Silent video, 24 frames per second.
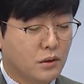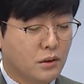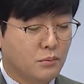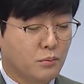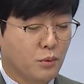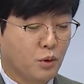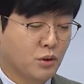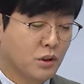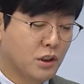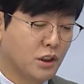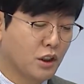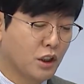
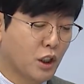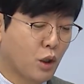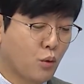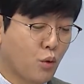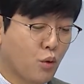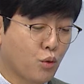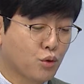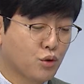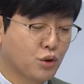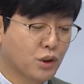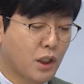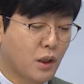뭐 지역의
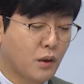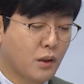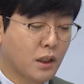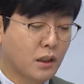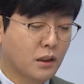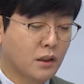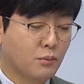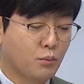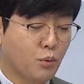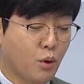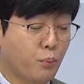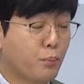공주대와
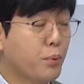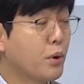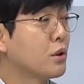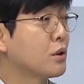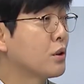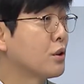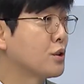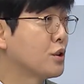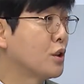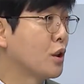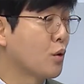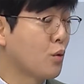같은 목표를
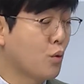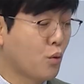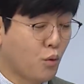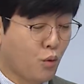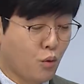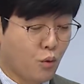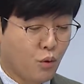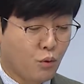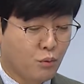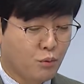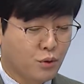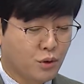설정하고
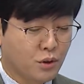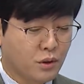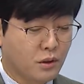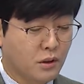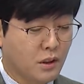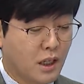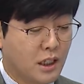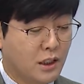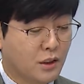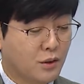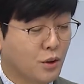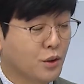
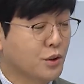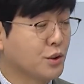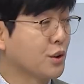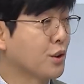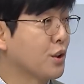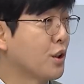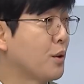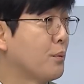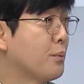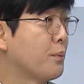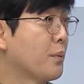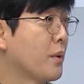공부를 하는
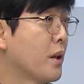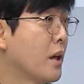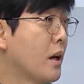것처럼